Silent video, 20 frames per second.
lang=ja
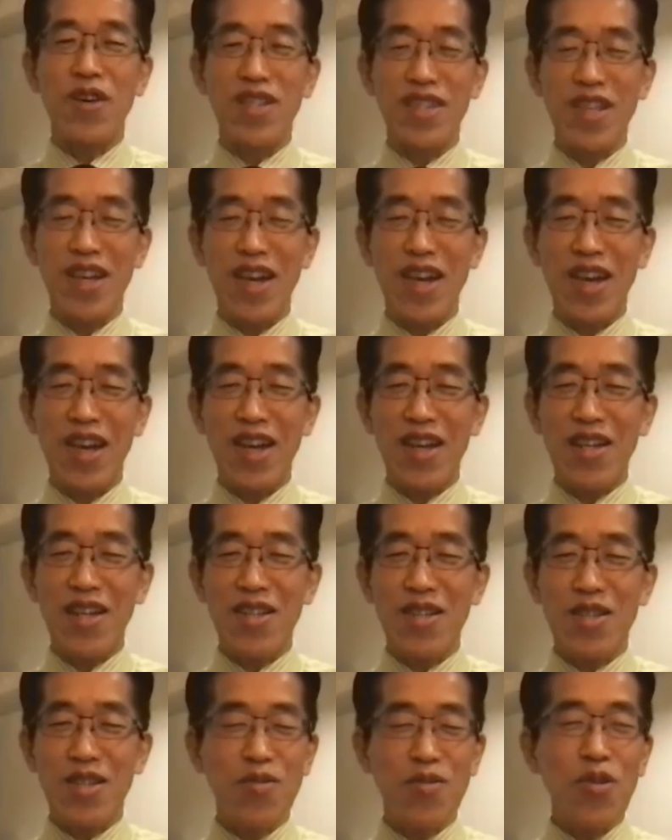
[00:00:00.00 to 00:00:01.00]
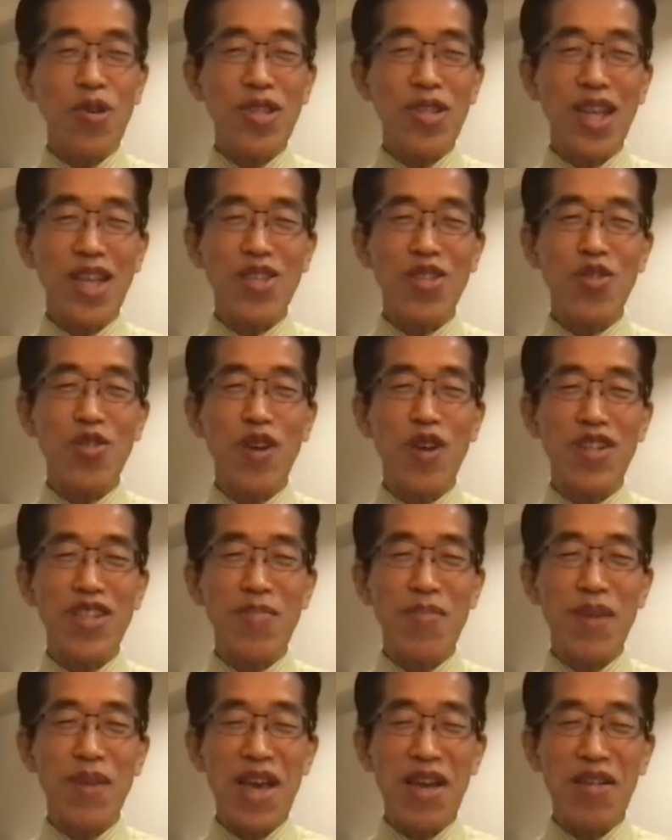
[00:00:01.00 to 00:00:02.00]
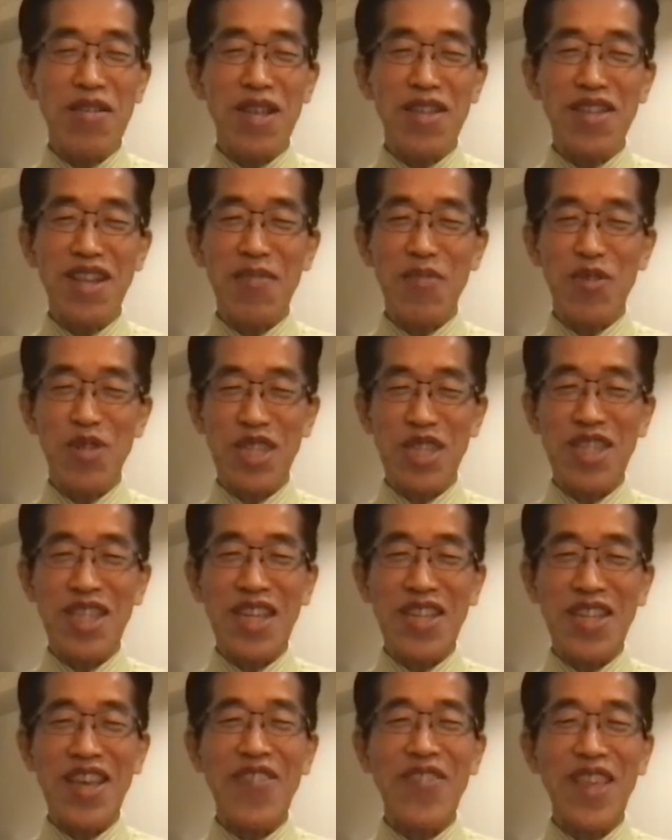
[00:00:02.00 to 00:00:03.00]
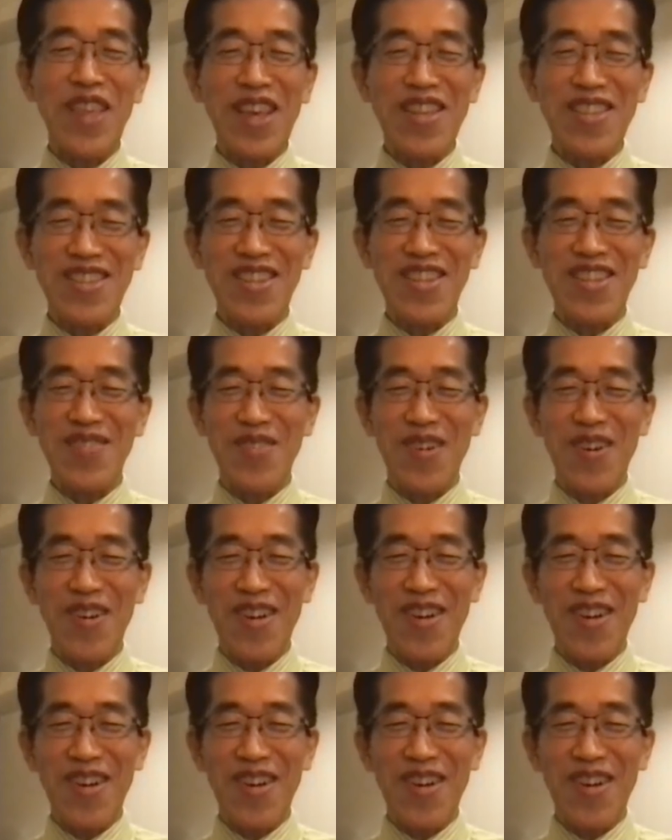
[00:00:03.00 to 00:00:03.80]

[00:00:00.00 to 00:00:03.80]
はさ、すごい立ちの悪い麻薬だったかもしれないんだよね、いずれにして